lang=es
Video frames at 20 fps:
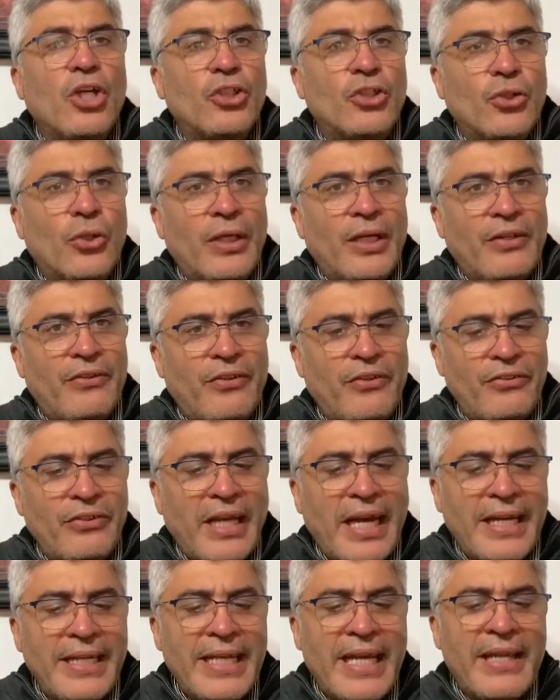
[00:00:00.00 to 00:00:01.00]
son
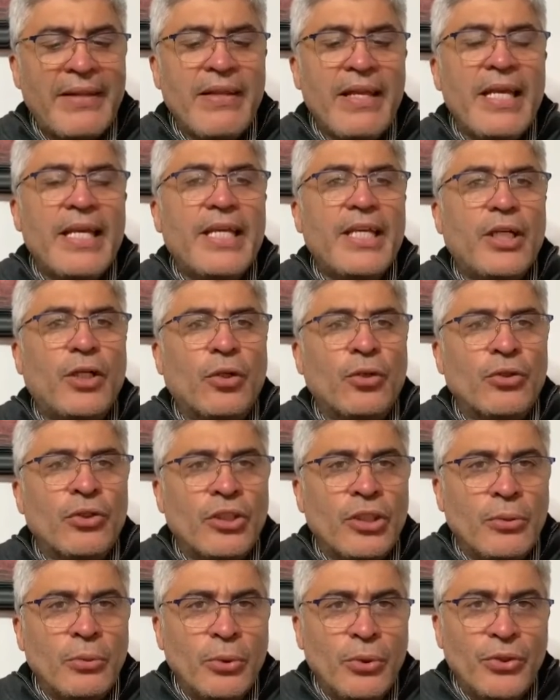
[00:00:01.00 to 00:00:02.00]
necesarias y
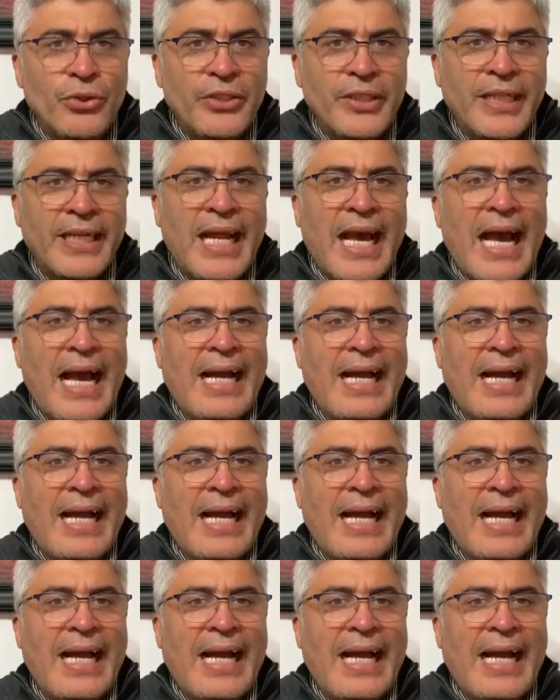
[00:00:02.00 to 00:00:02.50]
contribuyen